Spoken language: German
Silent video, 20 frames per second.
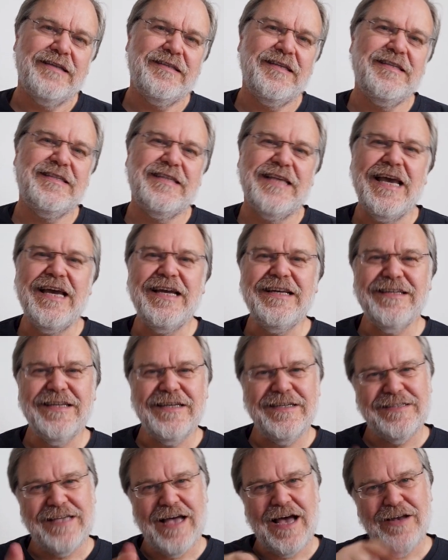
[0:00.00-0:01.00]
Es ist sehr
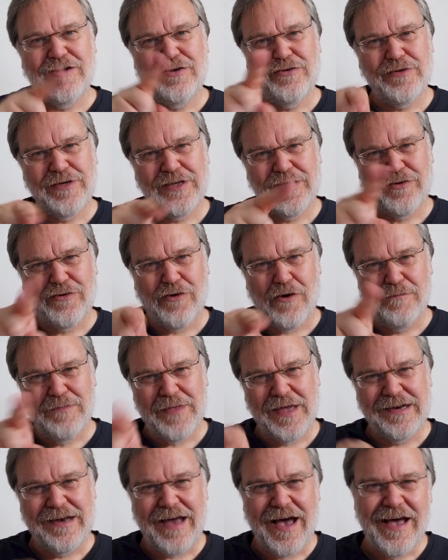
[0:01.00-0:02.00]
interessant und ich
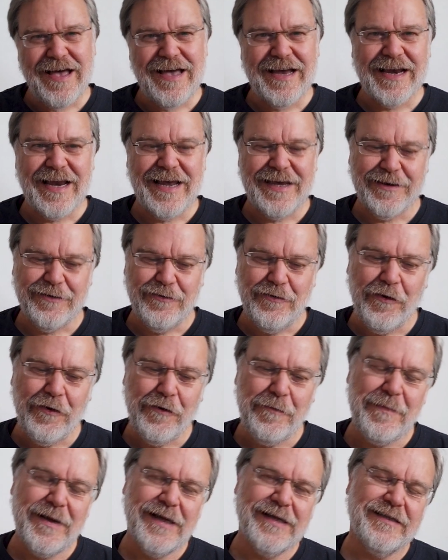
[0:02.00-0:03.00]
komme da nachher gleich
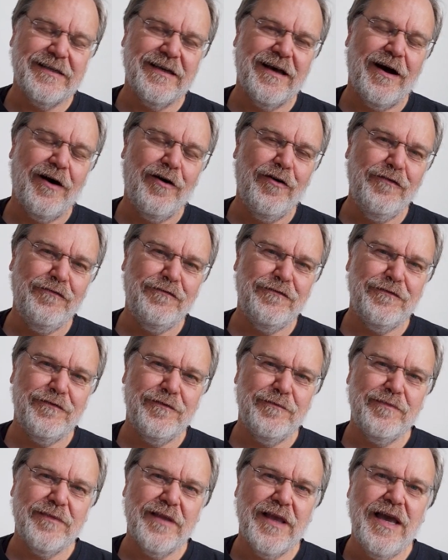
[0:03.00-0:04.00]
nochmal drauf,